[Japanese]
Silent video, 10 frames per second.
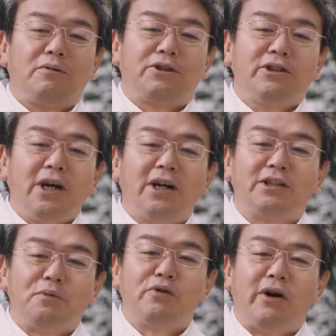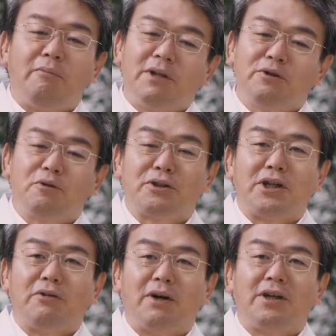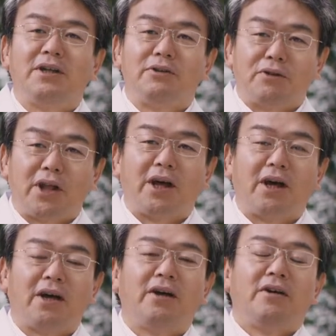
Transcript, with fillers: 少なからず僕はあんまりそういうことは言わないので